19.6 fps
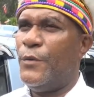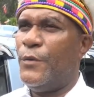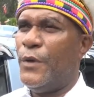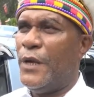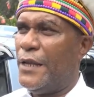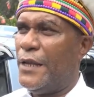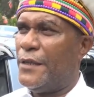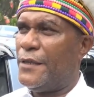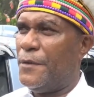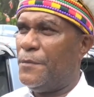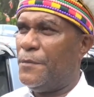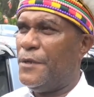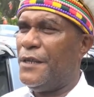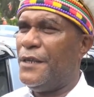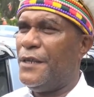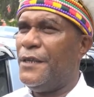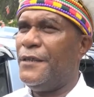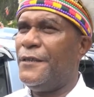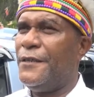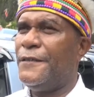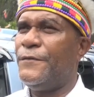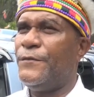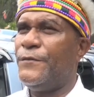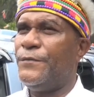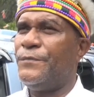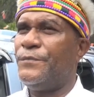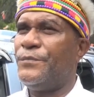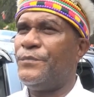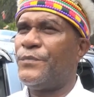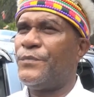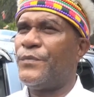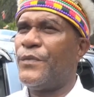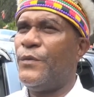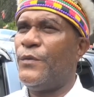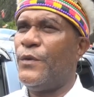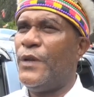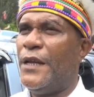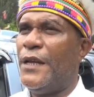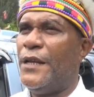wilayah Tabi,
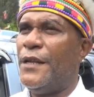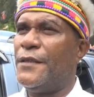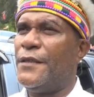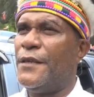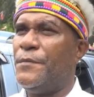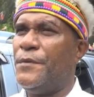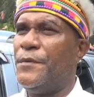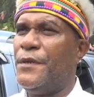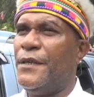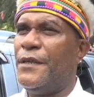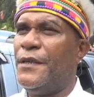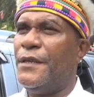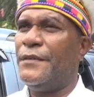wilayah Tabi,